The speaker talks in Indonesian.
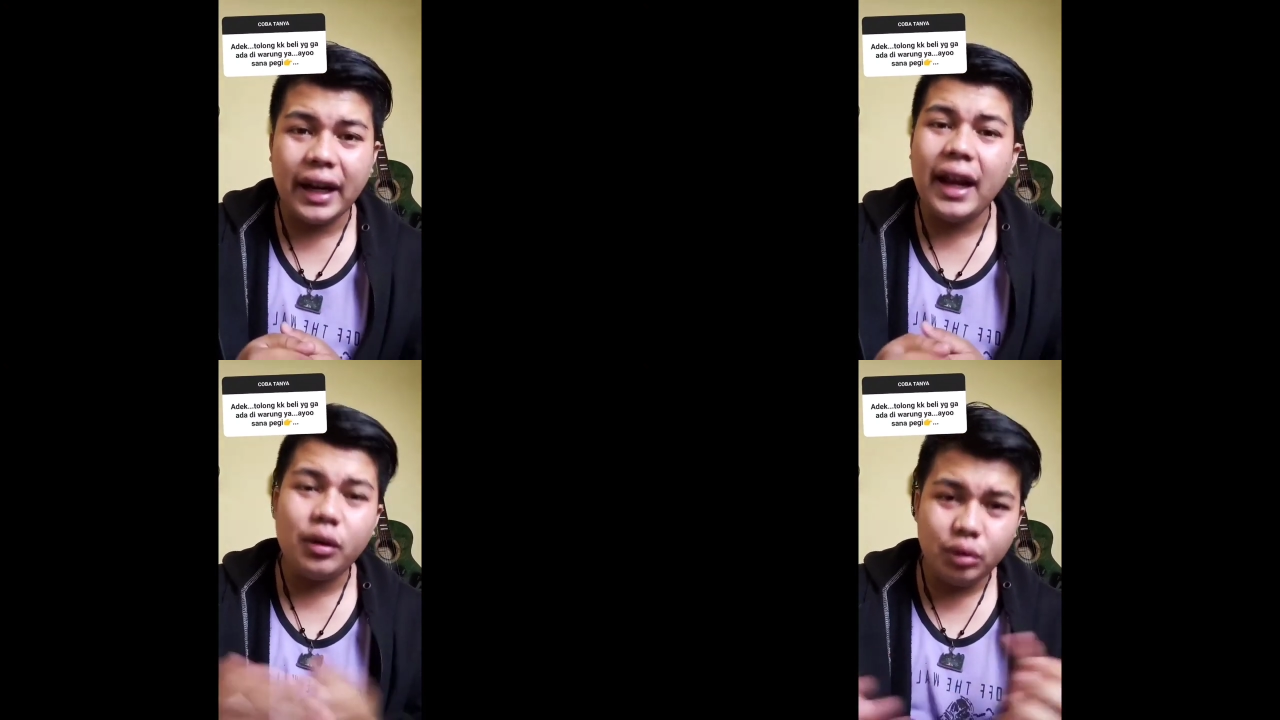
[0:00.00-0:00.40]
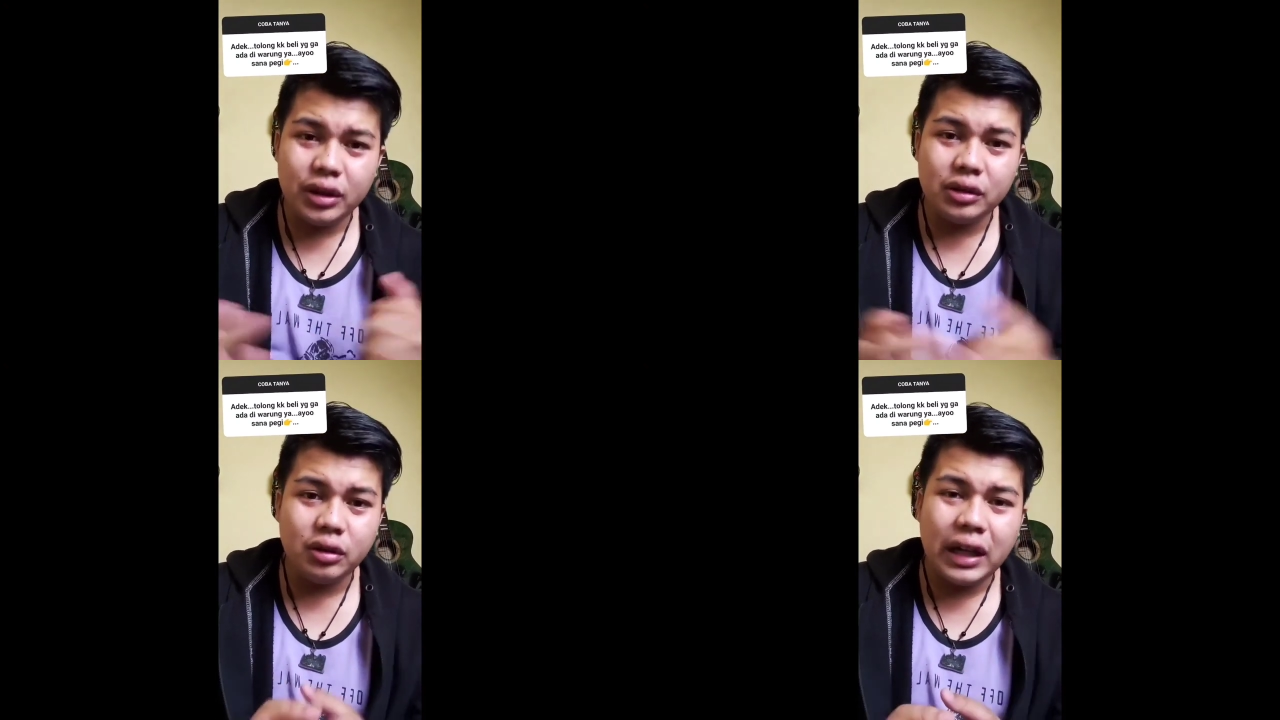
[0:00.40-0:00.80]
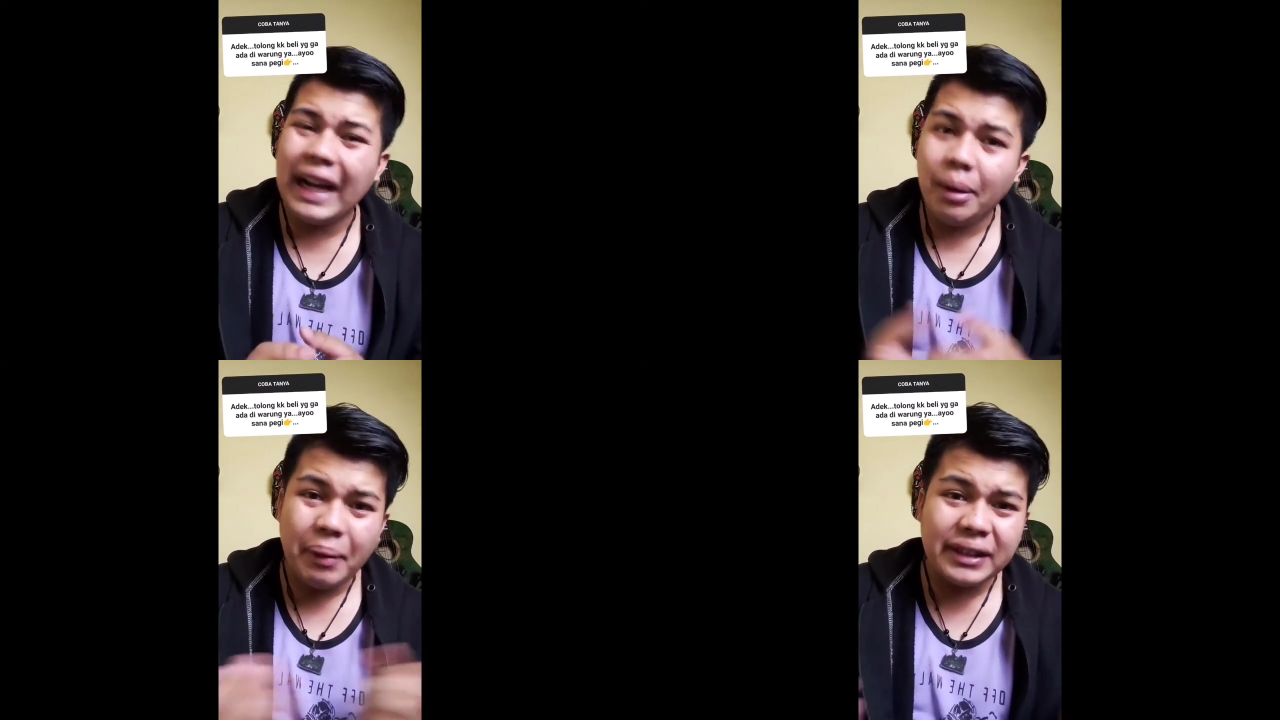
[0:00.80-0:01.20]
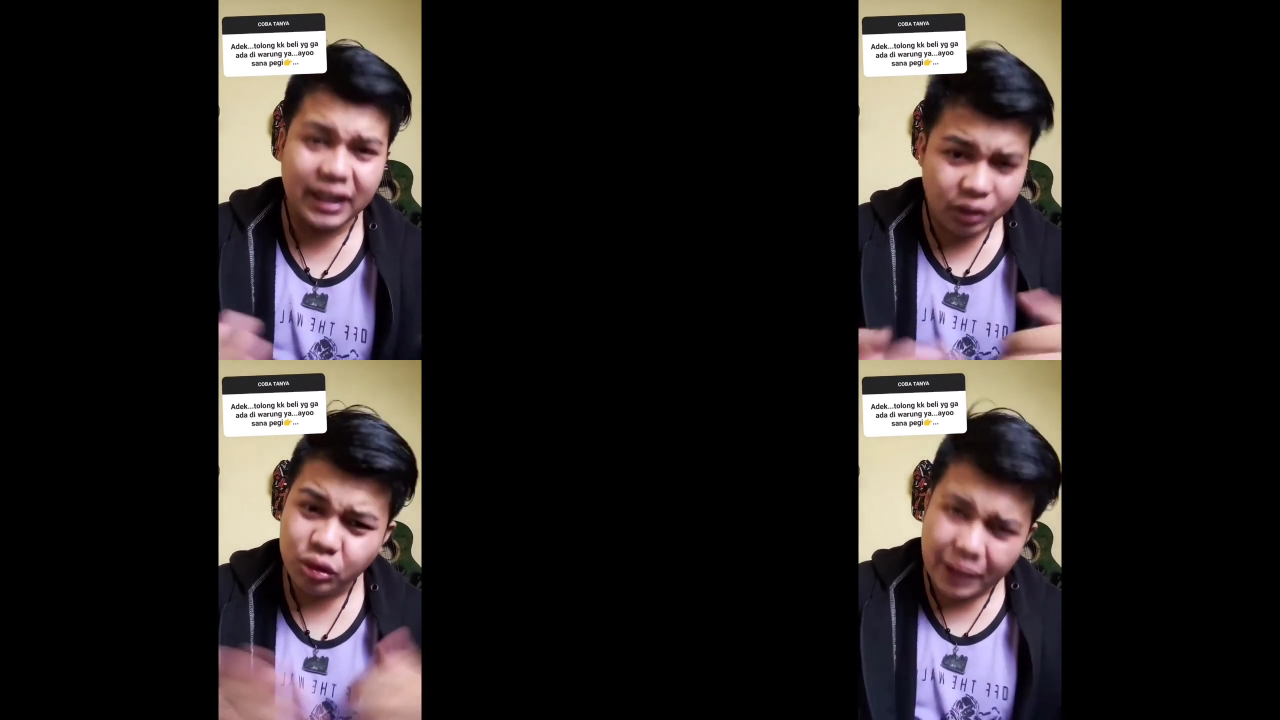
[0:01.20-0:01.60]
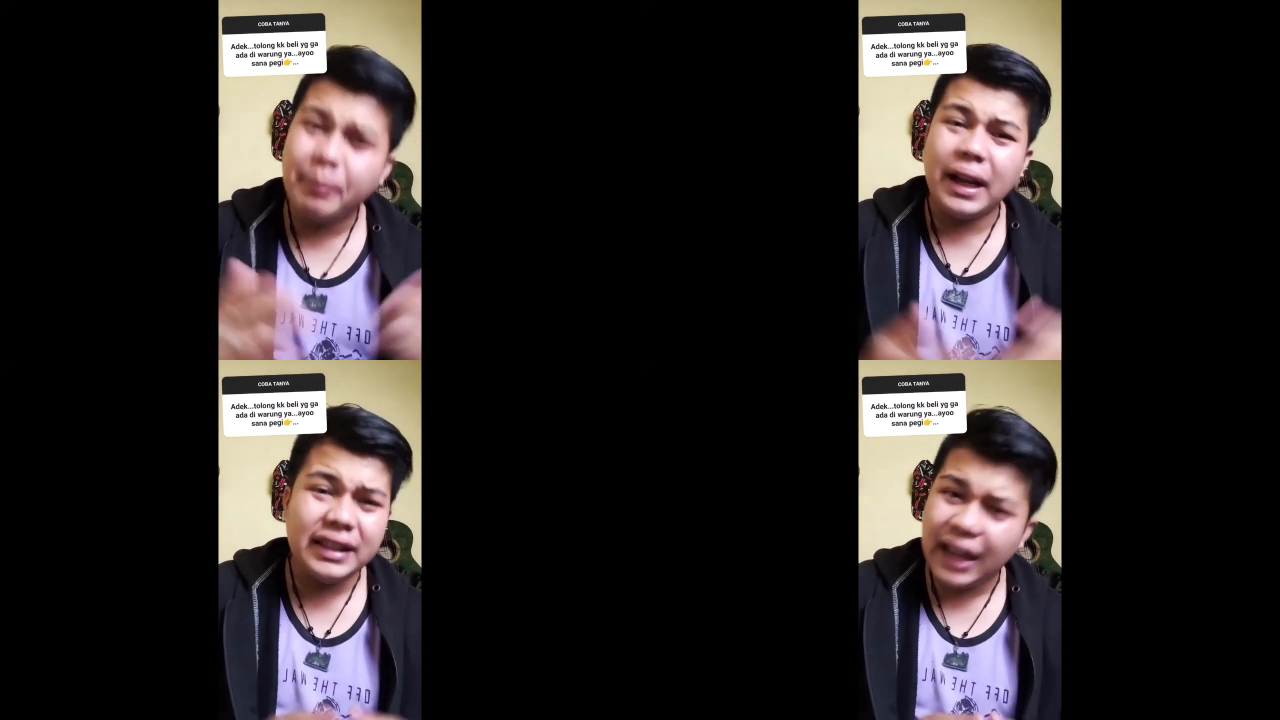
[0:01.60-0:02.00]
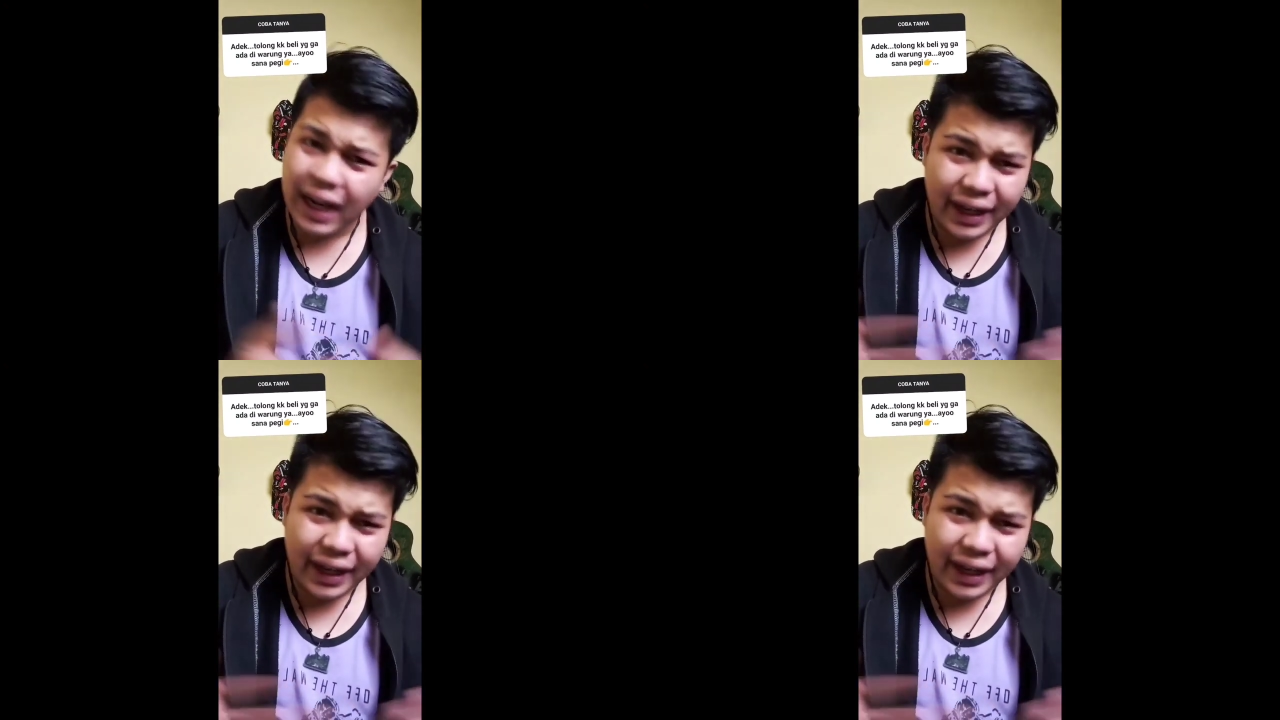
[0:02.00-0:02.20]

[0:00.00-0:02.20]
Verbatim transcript: Kayak aku gitu. Nggak ada pacarku terima aja.